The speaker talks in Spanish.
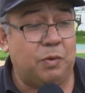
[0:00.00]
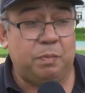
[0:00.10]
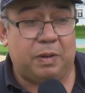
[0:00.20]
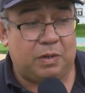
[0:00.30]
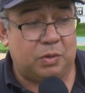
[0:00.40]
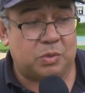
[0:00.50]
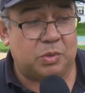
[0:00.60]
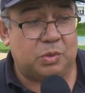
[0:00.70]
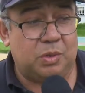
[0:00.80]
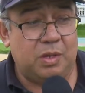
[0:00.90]
muy
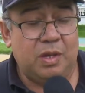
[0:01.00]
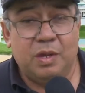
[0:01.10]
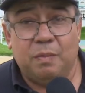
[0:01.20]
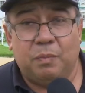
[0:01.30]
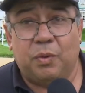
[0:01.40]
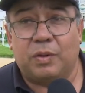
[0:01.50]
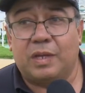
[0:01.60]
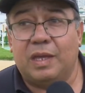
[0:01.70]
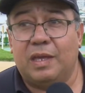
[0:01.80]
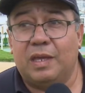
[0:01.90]
peligroso
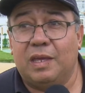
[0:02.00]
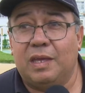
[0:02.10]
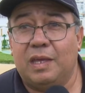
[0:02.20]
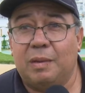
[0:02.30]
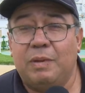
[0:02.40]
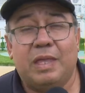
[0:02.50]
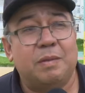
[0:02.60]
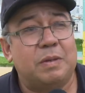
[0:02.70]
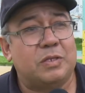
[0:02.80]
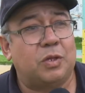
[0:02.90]
porque había
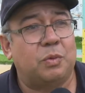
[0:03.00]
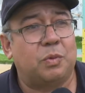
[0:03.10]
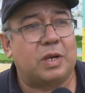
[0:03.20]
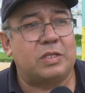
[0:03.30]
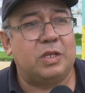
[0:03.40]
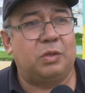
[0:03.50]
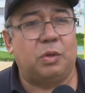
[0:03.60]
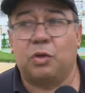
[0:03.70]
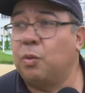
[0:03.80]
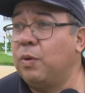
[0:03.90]
demasiado
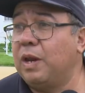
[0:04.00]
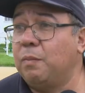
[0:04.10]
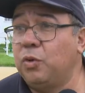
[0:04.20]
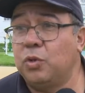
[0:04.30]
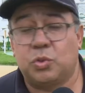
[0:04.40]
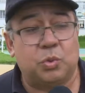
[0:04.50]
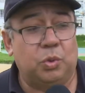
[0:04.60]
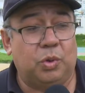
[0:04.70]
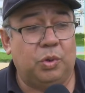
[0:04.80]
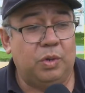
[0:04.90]
borrachito y como era muy
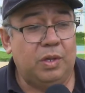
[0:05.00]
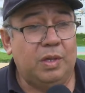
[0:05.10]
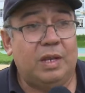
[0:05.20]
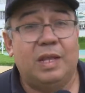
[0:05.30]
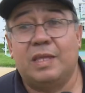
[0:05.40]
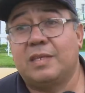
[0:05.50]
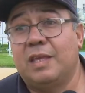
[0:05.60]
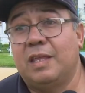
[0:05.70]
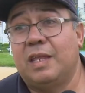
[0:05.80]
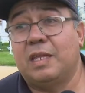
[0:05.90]
oscuro, las,
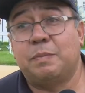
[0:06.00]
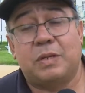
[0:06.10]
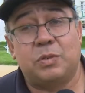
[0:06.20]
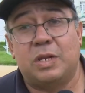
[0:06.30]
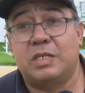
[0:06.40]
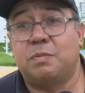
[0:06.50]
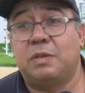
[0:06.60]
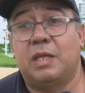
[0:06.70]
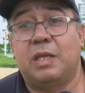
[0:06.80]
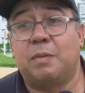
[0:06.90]
las
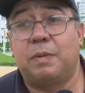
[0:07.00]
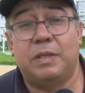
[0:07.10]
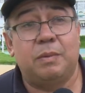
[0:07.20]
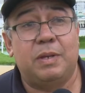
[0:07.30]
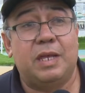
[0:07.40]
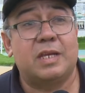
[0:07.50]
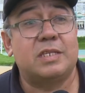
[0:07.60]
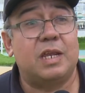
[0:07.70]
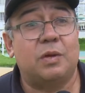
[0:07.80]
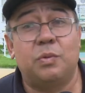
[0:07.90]
personas de repente venían a
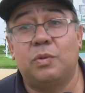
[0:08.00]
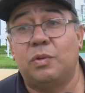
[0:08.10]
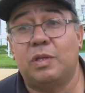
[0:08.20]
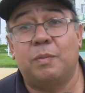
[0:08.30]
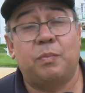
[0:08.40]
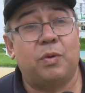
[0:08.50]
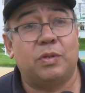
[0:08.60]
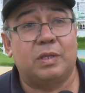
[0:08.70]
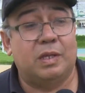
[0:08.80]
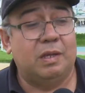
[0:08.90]
hacer algún
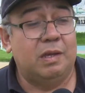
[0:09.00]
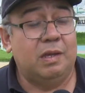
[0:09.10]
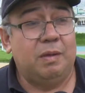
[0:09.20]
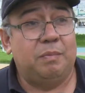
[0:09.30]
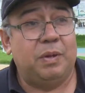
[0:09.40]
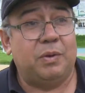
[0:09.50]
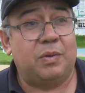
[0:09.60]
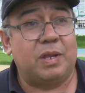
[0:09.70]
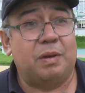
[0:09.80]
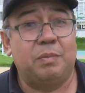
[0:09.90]
deporte
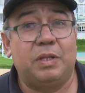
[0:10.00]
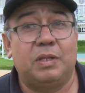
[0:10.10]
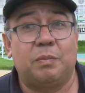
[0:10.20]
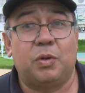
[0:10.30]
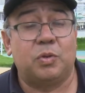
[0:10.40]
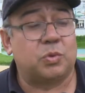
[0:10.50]
pero realmente por la